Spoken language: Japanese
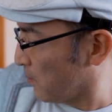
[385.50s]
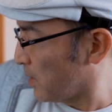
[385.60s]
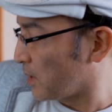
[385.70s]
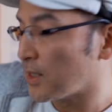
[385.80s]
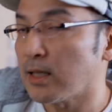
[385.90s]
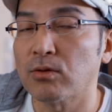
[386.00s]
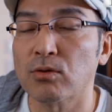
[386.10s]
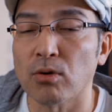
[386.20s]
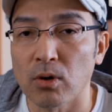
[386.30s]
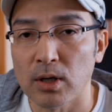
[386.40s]
まあ、さっ
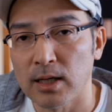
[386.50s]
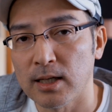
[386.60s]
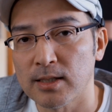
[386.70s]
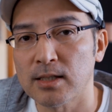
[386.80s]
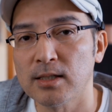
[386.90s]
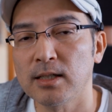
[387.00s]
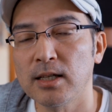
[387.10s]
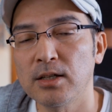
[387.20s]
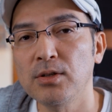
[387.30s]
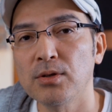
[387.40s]
と、えー、撮影
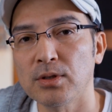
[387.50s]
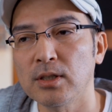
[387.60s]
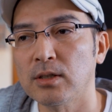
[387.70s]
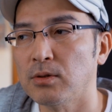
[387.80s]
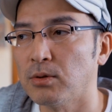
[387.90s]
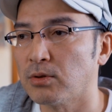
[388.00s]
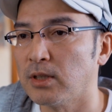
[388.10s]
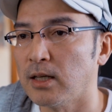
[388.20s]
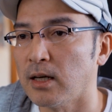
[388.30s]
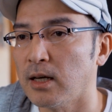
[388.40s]
できるようにっていうこと
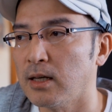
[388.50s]
で、